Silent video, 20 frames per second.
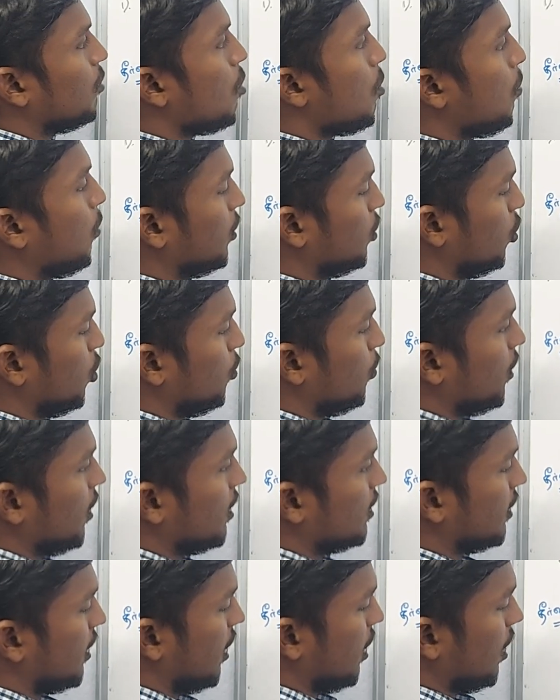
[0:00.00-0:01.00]
முப்பது
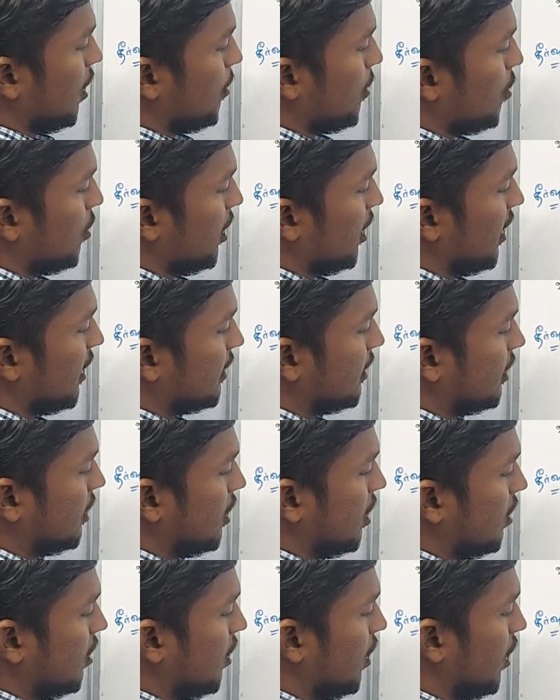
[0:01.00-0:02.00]
உறுப்புகள் சாரி அப்போ எஸ்
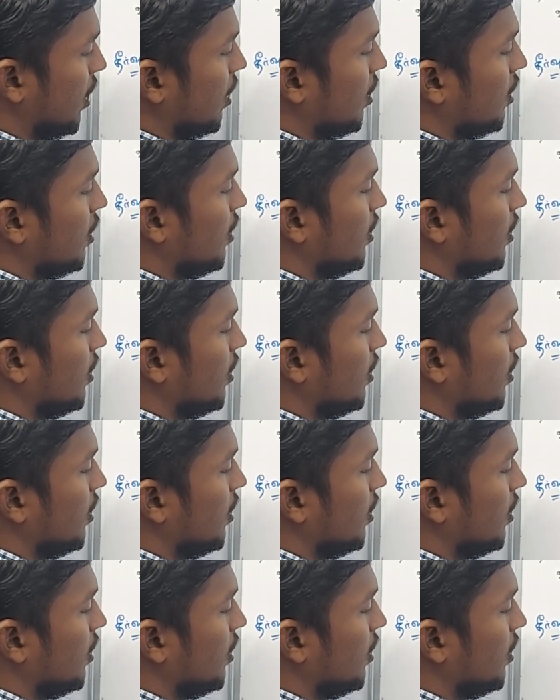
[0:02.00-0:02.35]
தேர்ட்டி